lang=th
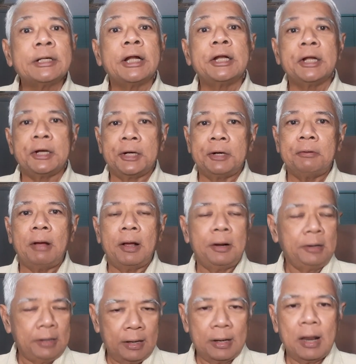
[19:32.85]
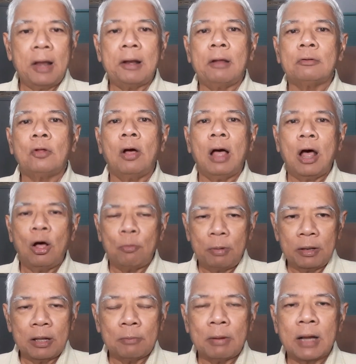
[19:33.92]
เสนอว่าเออเนี่ยนะเราต้องเข้าเป็
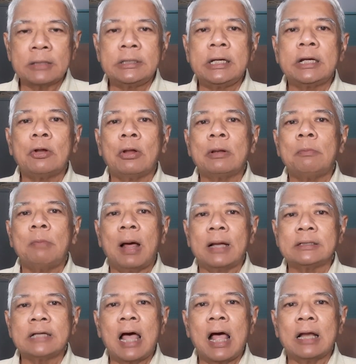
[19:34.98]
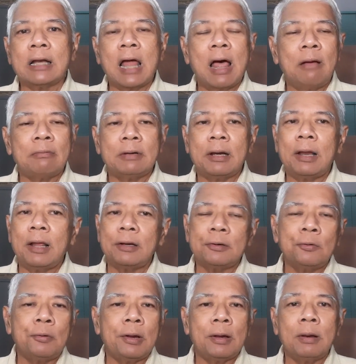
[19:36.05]
นสมาชิกองค์การชาติน้ำจะได้
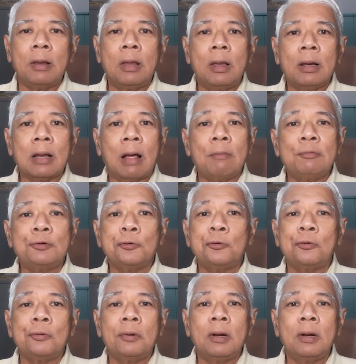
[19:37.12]
ช่วยค้ำชู